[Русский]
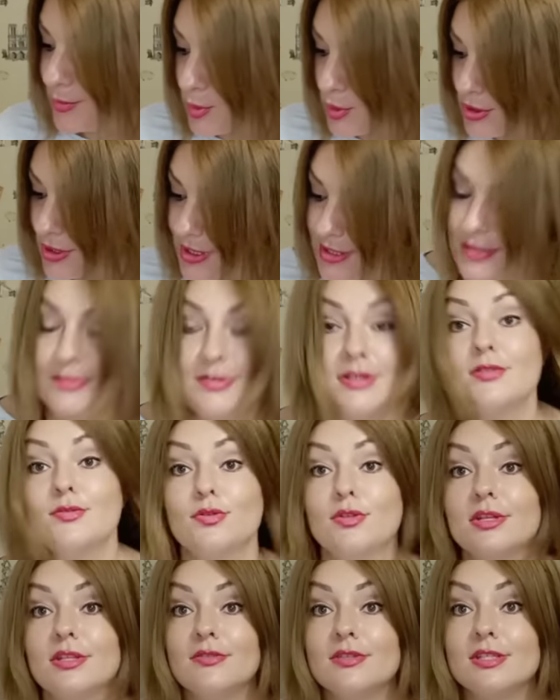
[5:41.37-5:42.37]
можно одевать
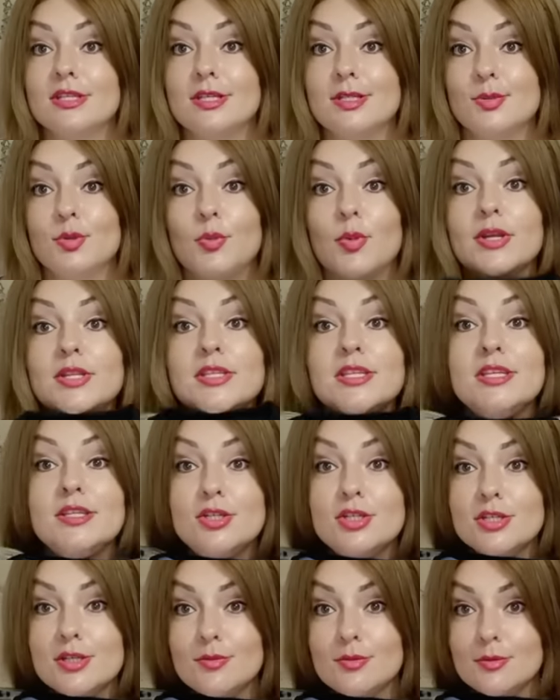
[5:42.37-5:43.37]
вот это с этими
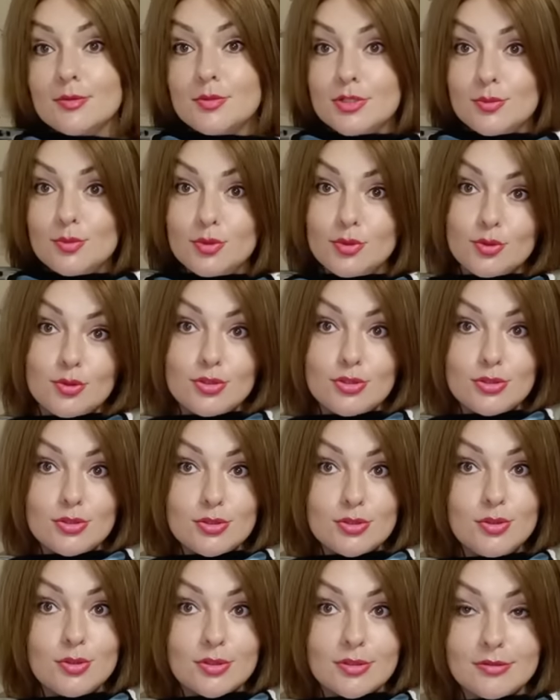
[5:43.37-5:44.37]
ботиночками. Вообще будет очень
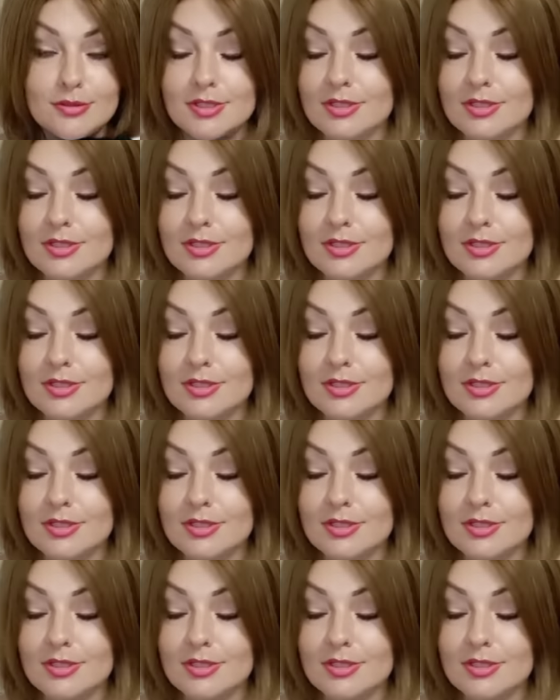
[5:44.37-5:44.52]
здорово.